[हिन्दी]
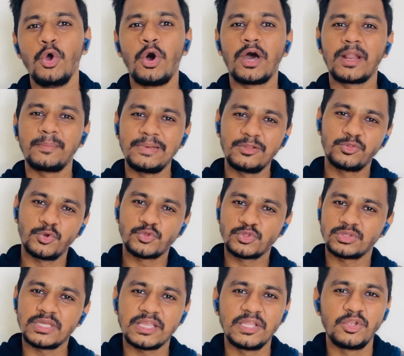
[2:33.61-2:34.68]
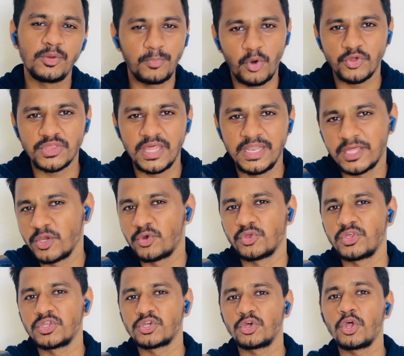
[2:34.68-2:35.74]
और अपने दोस्तों तक इन्हें पहुँचाने की
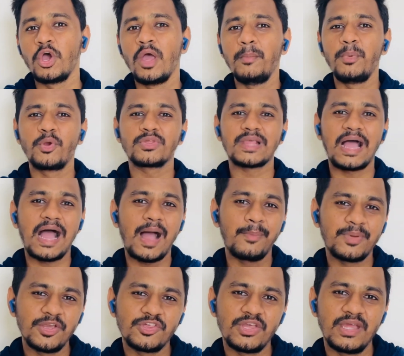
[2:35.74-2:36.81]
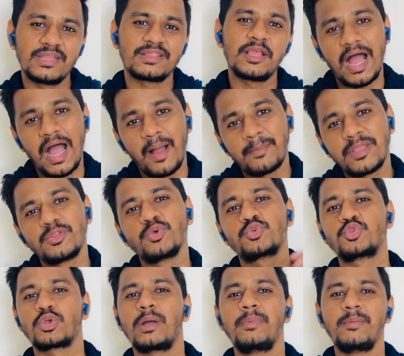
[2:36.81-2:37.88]
कोशिश करो बिकॉज आपके शेयर से आपके
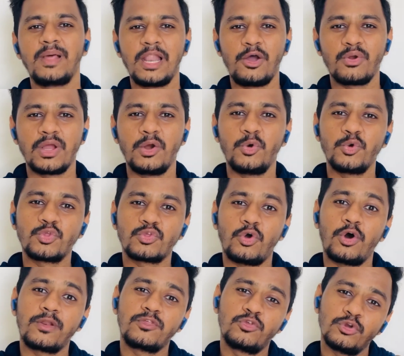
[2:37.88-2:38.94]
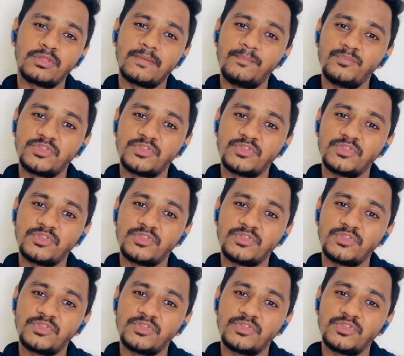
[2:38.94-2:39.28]
दोस्तों का भी भला होगा उस और जो